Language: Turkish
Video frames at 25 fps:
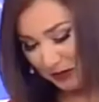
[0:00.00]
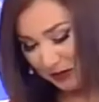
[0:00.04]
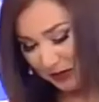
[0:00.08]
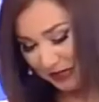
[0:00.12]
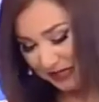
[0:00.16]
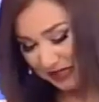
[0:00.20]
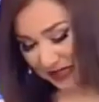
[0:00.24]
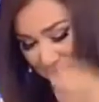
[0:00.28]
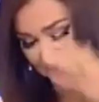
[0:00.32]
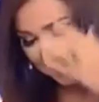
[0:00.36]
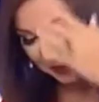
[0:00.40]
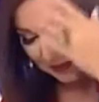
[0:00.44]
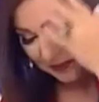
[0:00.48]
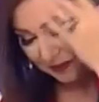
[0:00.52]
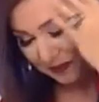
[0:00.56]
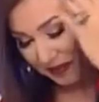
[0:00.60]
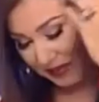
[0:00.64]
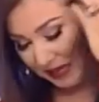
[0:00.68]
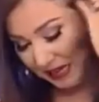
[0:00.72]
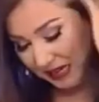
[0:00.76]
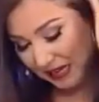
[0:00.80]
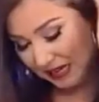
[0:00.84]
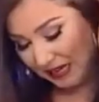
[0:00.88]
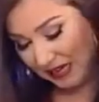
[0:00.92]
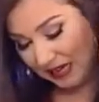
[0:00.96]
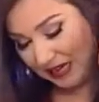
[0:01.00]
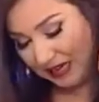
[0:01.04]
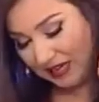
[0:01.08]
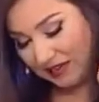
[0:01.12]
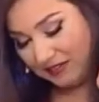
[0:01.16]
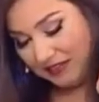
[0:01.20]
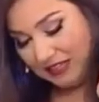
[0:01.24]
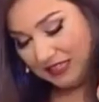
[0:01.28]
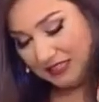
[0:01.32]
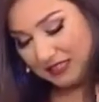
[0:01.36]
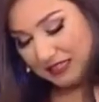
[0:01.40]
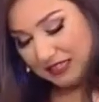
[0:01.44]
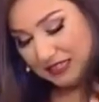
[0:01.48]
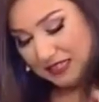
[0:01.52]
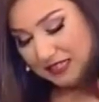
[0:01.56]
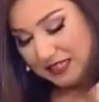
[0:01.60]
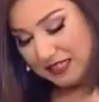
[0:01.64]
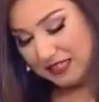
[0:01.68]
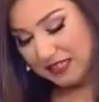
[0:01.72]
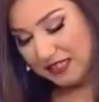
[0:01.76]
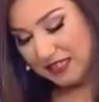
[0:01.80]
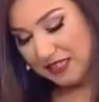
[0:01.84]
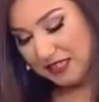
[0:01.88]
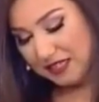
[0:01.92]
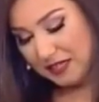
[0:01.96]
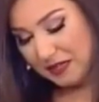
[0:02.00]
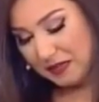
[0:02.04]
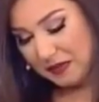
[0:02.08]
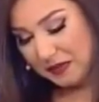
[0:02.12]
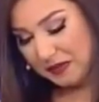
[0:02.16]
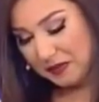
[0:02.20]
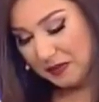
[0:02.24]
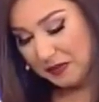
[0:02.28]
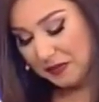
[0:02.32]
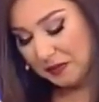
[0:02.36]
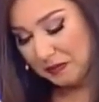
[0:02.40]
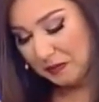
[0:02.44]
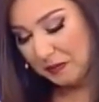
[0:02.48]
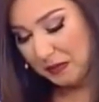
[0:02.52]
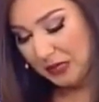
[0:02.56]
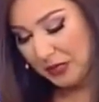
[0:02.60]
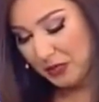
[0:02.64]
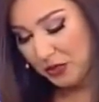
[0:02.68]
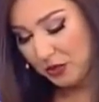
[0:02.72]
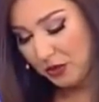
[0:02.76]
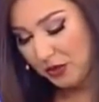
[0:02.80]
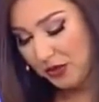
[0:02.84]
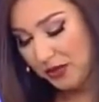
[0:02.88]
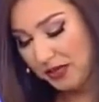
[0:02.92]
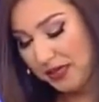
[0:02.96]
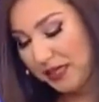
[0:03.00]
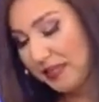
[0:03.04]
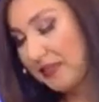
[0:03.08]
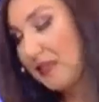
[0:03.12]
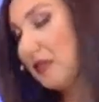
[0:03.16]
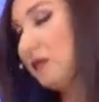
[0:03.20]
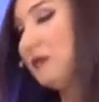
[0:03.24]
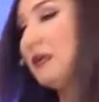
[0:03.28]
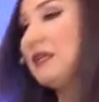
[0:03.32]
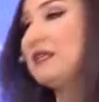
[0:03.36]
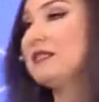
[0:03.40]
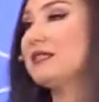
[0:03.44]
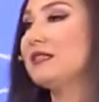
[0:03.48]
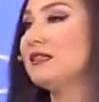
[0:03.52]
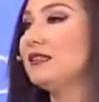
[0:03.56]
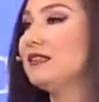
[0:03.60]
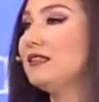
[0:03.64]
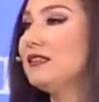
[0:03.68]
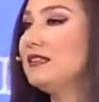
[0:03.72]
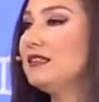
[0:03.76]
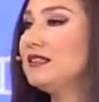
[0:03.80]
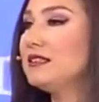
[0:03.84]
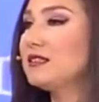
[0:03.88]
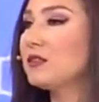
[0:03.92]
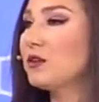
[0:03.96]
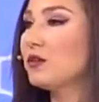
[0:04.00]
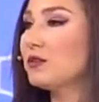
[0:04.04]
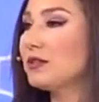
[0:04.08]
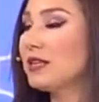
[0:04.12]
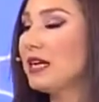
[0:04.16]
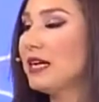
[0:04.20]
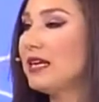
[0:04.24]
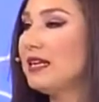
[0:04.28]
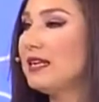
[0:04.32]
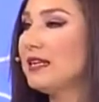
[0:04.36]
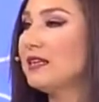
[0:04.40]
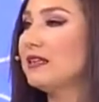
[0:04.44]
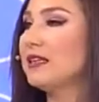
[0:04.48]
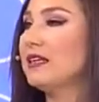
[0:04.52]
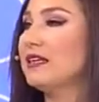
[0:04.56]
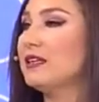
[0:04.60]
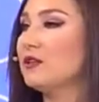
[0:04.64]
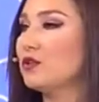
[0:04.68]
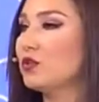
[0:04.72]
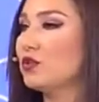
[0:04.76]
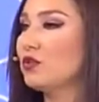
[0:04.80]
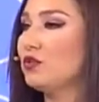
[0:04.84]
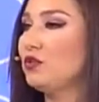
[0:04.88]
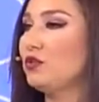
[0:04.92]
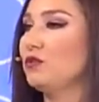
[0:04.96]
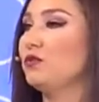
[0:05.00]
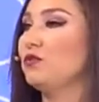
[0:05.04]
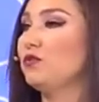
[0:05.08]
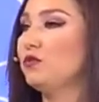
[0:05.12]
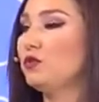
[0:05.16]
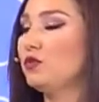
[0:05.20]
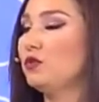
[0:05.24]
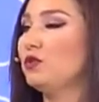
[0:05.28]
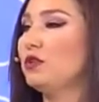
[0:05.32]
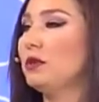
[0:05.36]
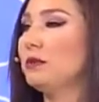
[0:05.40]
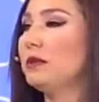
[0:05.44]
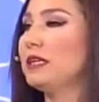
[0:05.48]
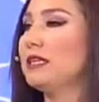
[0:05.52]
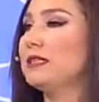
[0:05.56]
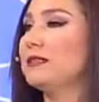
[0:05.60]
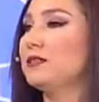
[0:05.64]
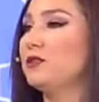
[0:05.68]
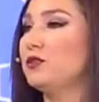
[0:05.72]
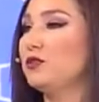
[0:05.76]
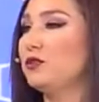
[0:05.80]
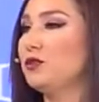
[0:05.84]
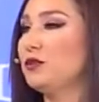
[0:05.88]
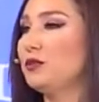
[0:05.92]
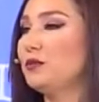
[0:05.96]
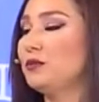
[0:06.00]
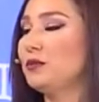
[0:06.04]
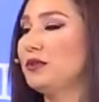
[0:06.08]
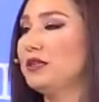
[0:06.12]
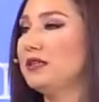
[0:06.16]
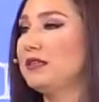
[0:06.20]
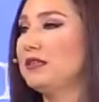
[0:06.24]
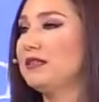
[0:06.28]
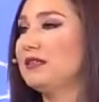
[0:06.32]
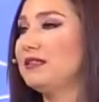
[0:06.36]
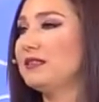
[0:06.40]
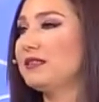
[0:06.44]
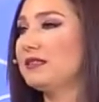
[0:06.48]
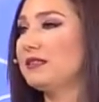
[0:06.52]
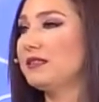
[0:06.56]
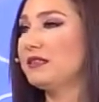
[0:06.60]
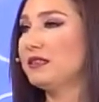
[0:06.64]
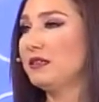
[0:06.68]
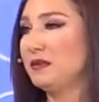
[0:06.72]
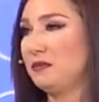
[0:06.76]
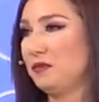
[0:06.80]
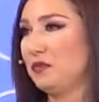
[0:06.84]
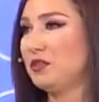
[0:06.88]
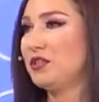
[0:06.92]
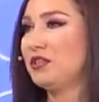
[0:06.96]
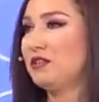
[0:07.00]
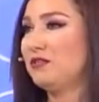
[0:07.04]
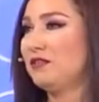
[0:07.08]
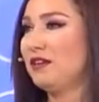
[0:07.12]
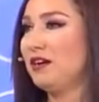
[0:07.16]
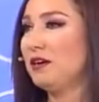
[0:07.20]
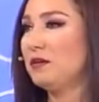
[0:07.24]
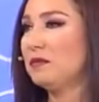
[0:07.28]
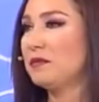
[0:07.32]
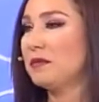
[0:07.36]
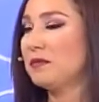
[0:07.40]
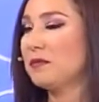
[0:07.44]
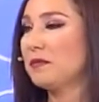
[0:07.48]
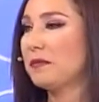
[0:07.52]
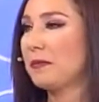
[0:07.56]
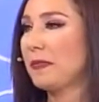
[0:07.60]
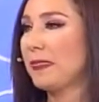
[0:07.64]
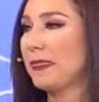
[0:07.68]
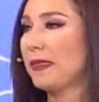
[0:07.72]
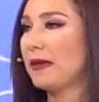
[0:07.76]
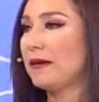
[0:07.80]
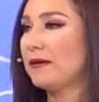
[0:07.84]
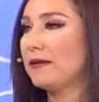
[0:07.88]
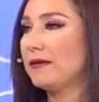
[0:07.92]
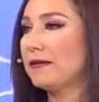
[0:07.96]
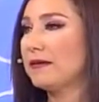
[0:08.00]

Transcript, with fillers: doğru gitti. Evet, e, Başka eklemek istediğiniz özellikle şunu vurgulamak istiyorum dediğiniz e, bir şey var mı? Şunu